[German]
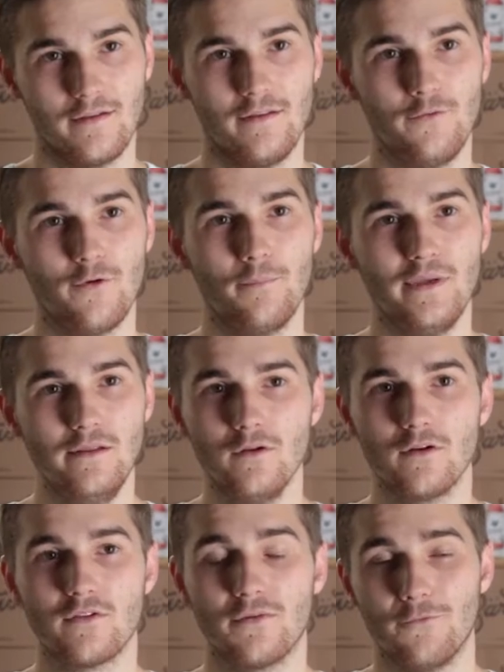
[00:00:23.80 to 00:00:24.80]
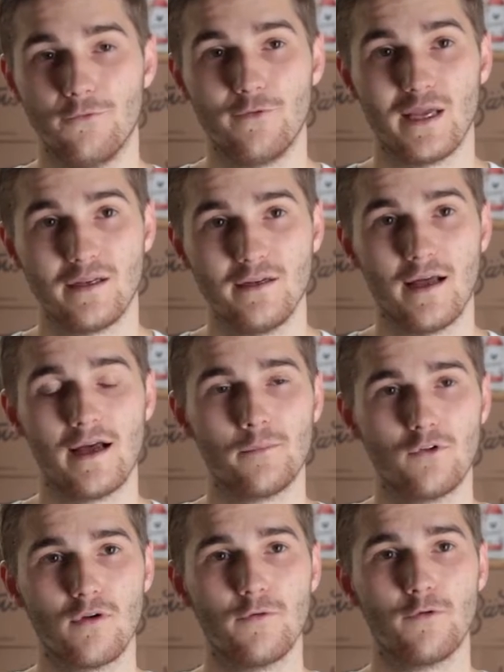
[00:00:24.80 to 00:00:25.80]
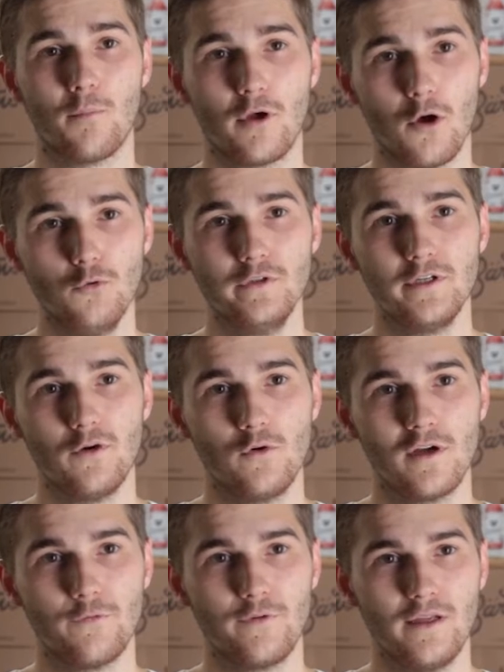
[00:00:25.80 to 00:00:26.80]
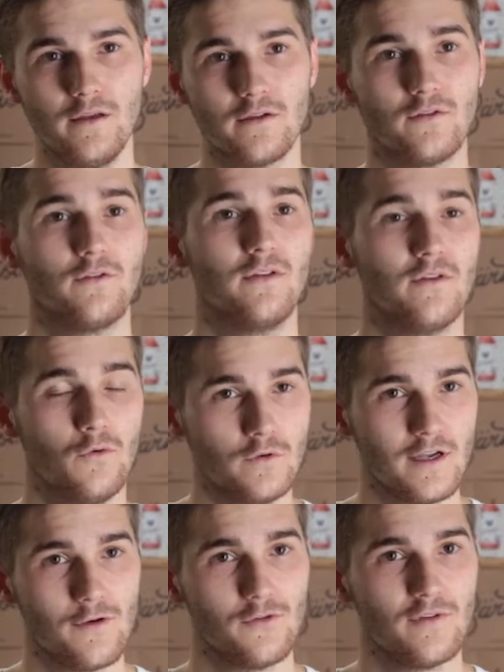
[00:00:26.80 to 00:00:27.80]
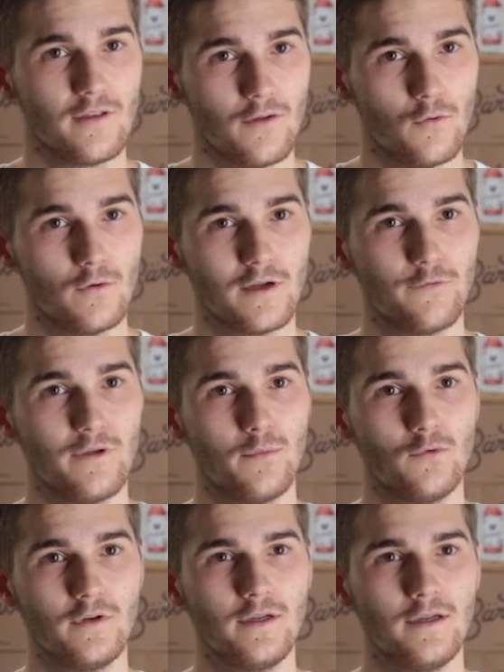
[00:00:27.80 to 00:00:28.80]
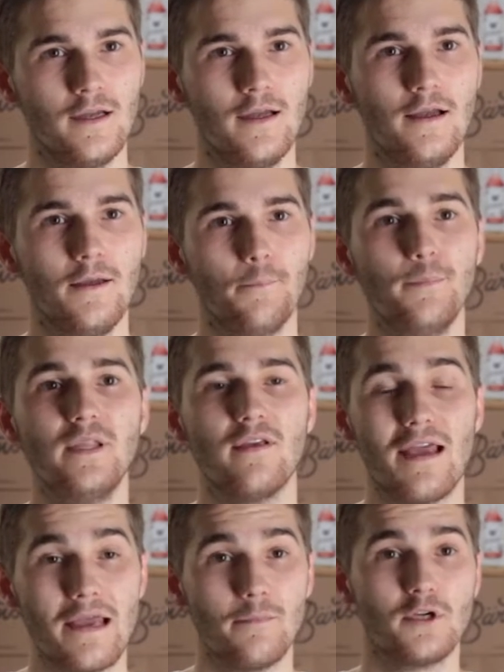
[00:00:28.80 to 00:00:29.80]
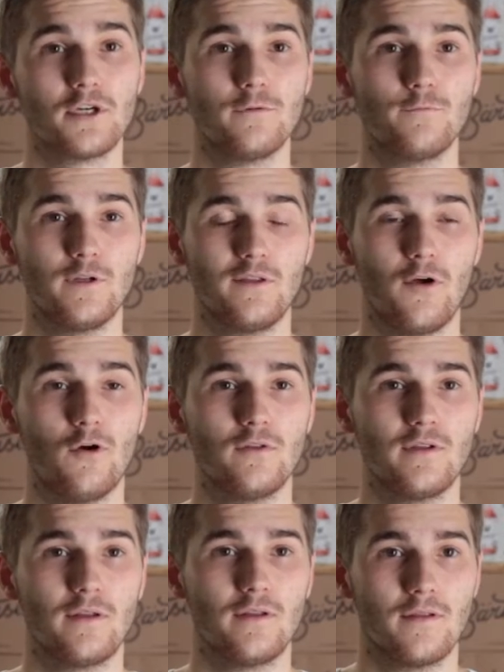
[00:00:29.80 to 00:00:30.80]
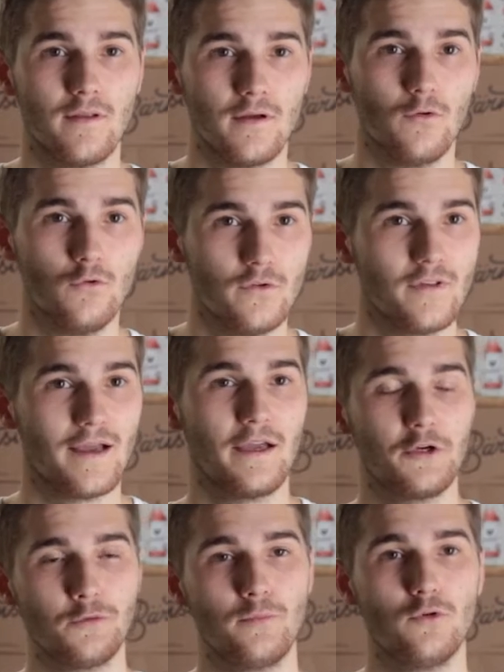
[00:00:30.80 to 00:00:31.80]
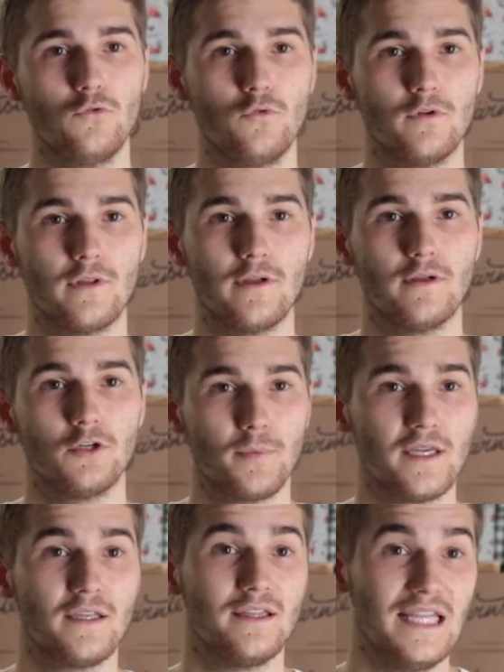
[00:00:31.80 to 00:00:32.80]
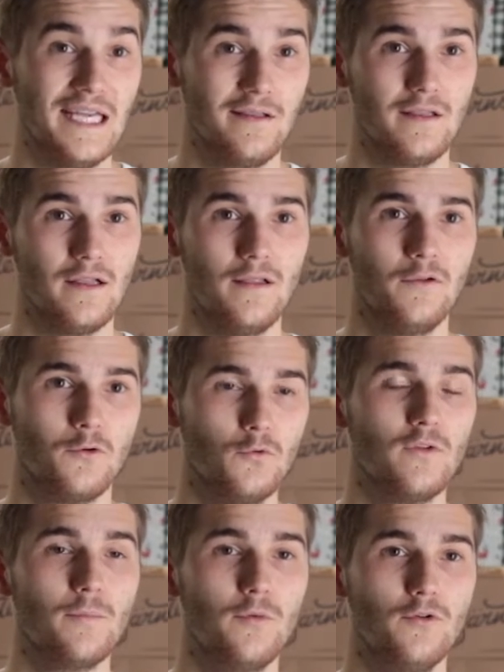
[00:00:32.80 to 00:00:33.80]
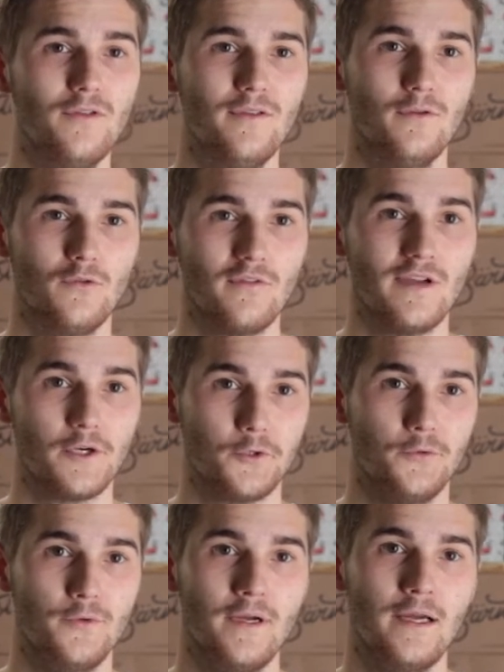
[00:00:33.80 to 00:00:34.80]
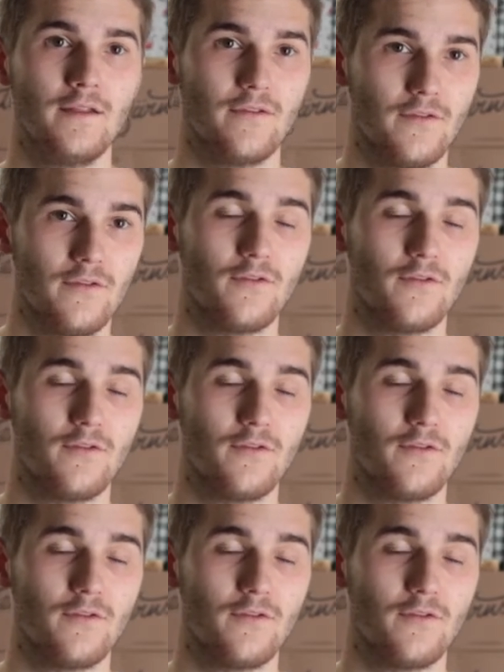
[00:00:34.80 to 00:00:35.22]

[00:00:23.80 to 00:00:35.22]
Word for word: die Verbindung aus dem fernen Abenteuer vom grünen Rohkaffee, also dieser ungerösteten Rohkaffeebohne, mit heimischer Vertrautheit der österreichischen Produkte, sprich Dirndl, Holunderblüten und Verschü, das ist